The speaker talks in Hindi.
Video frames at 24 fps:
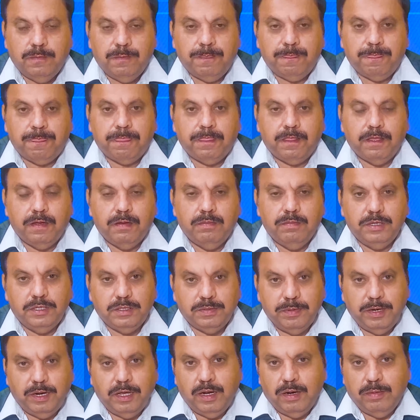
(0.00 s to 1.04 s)

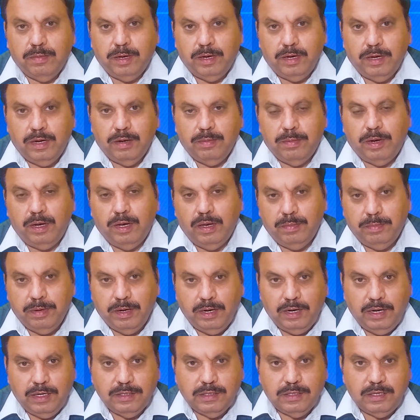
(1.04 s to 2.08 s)
बिसमिल आयम
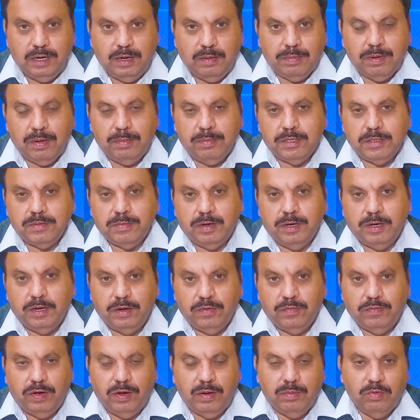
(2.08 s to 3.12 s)
से आपका मेज़बान
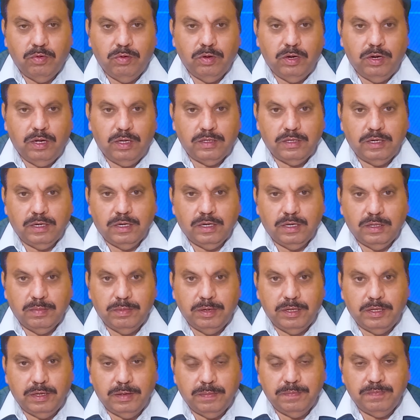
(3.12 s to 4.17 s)
इरफान मोहल हाजिर
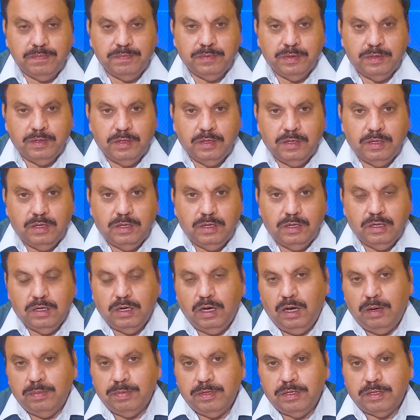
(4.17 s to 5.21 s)
खिदमत है
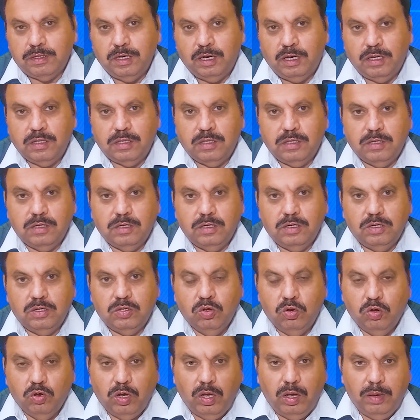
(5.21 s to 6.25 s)
आपके साथ
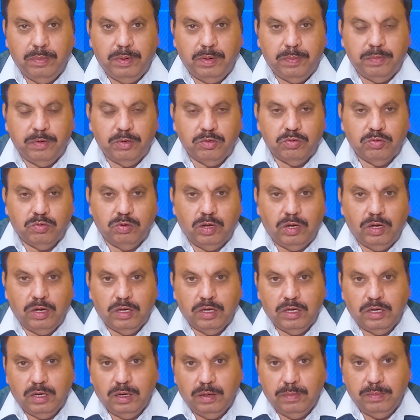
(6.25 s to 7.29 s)
दो खैबर पख्तनख्वा
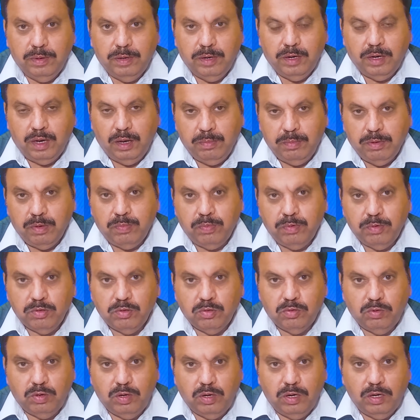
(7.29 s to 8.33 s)
की खबरें खैबर
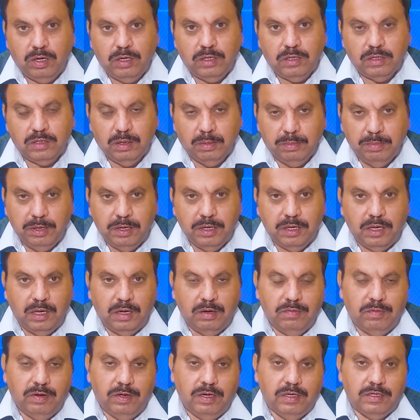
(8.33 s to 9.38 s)
पख्तनख्वा इसम्बली के
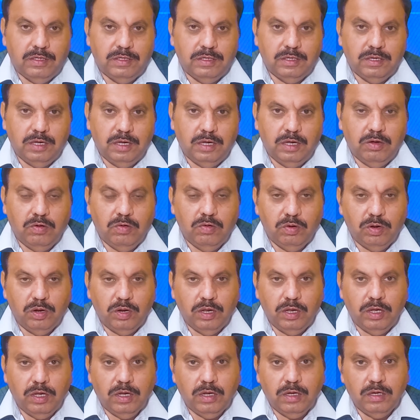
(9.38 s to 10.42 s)
हवाले से हैं और
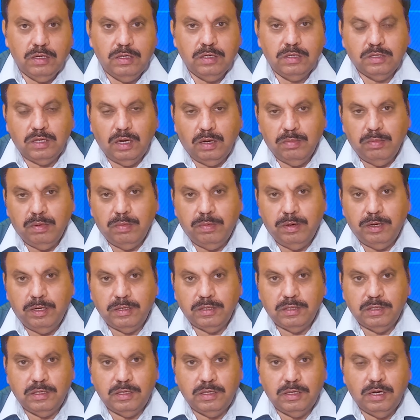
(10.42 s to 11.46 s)
एक इस्लामाबाद
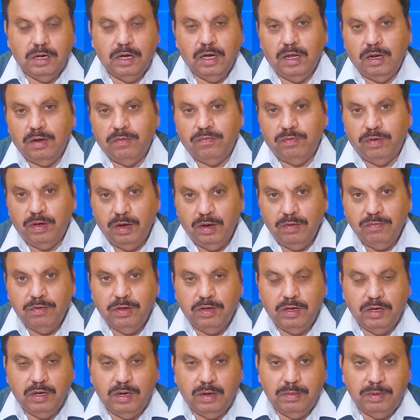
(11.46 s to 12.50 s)
से आरफ अलवी
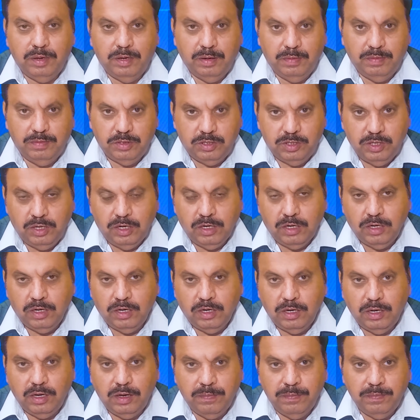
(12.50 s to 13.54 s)
की खबर है शेयर
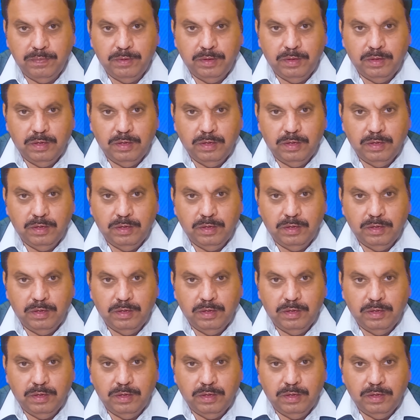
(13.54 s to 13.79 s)
करनी है